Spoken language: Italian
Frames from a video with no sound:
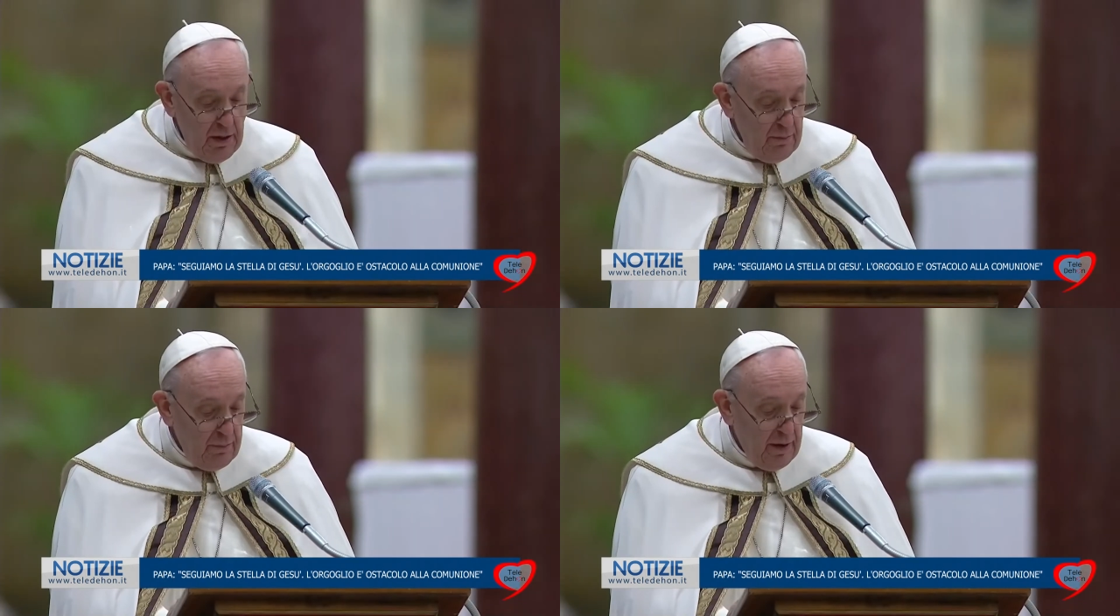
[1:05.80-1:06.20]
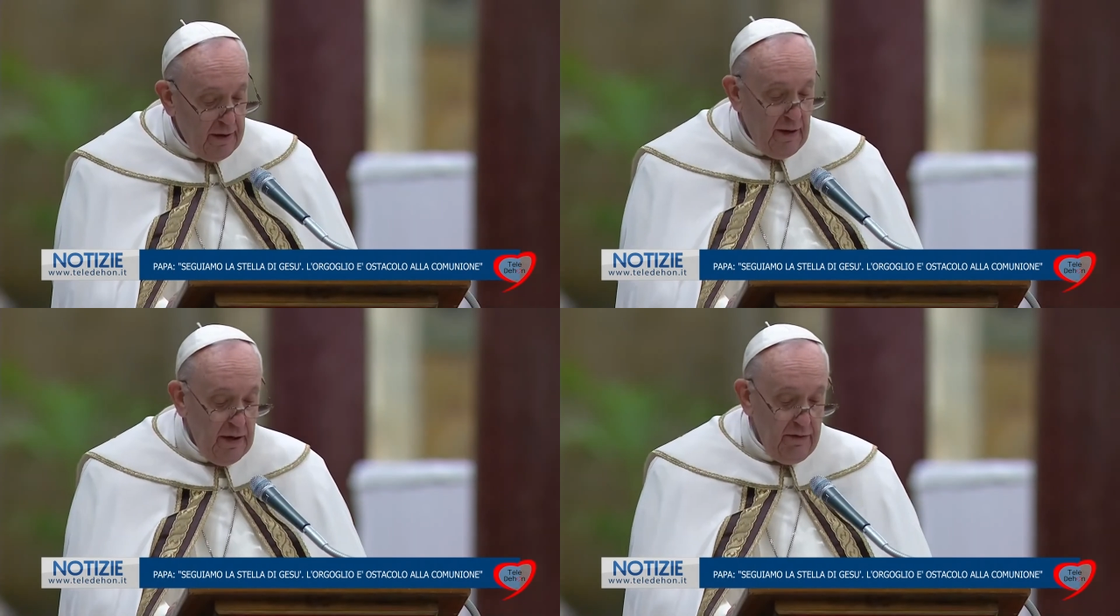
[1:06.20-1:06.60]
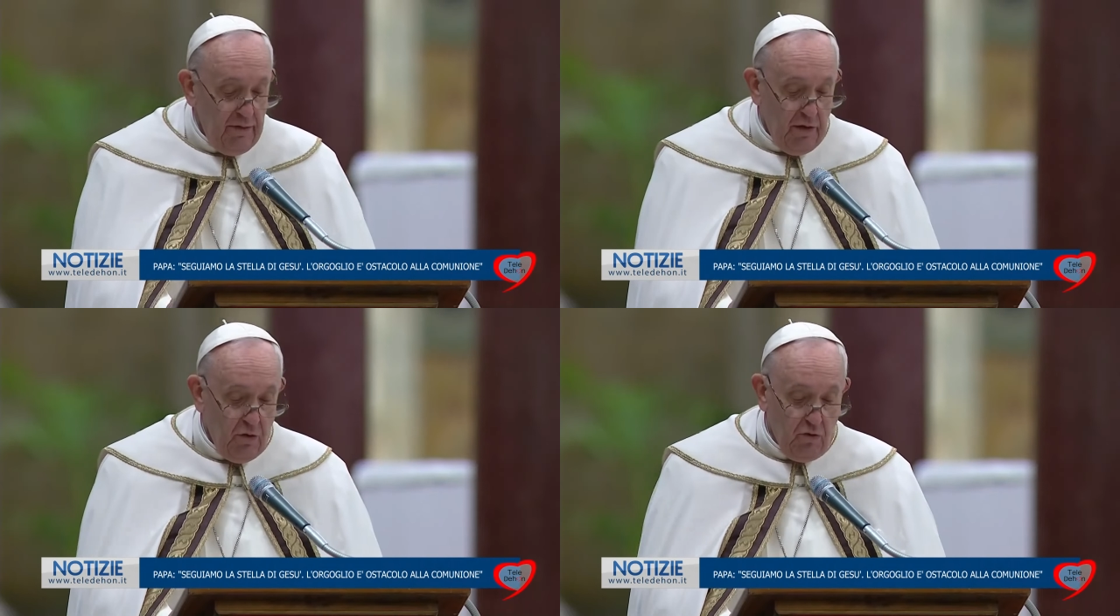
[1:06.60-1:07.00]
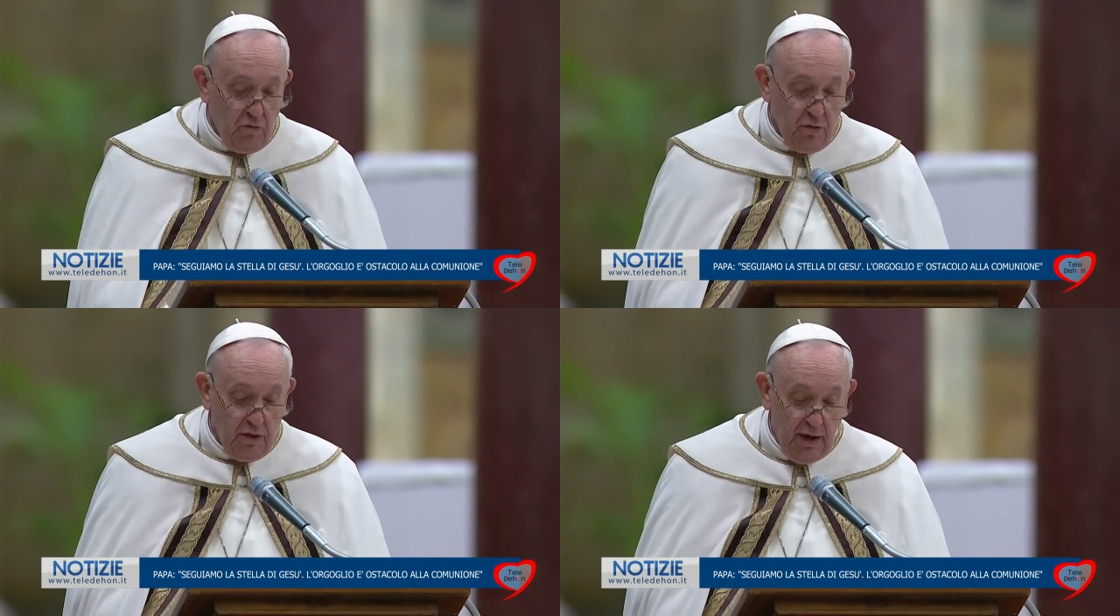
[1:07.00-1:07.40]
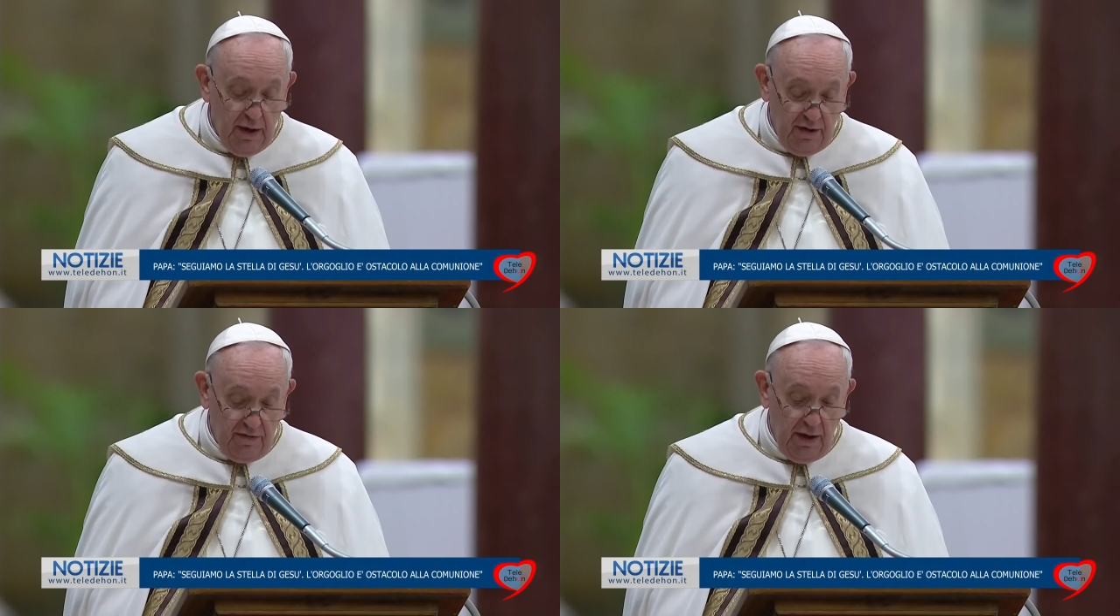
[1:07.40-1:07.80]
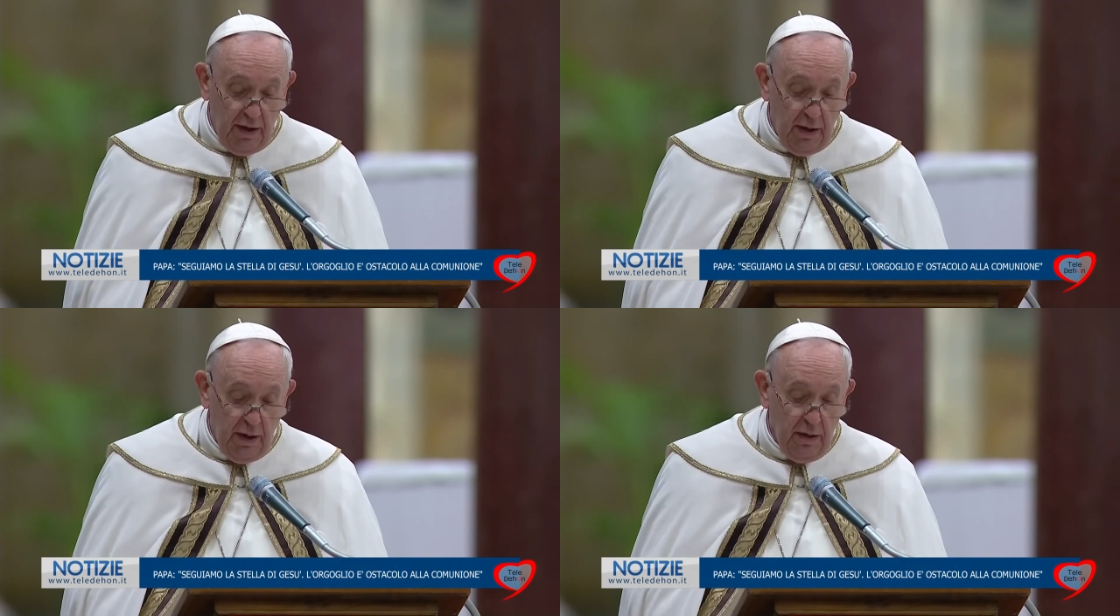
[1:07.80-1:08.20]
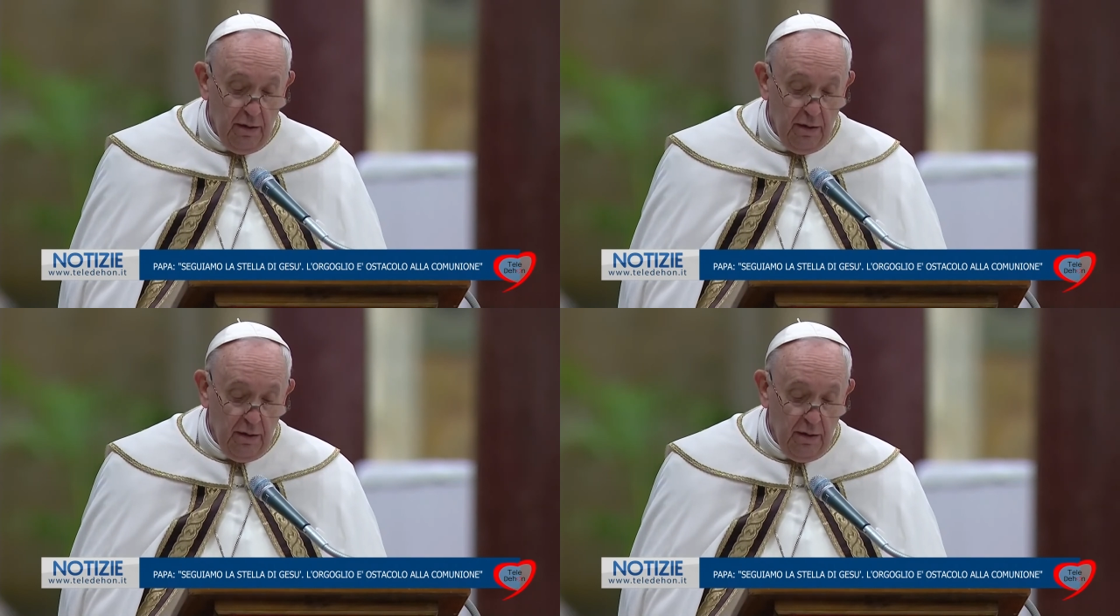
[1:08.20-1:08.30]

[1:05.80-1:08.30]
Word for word: perché da lì vedono spuntare la stella.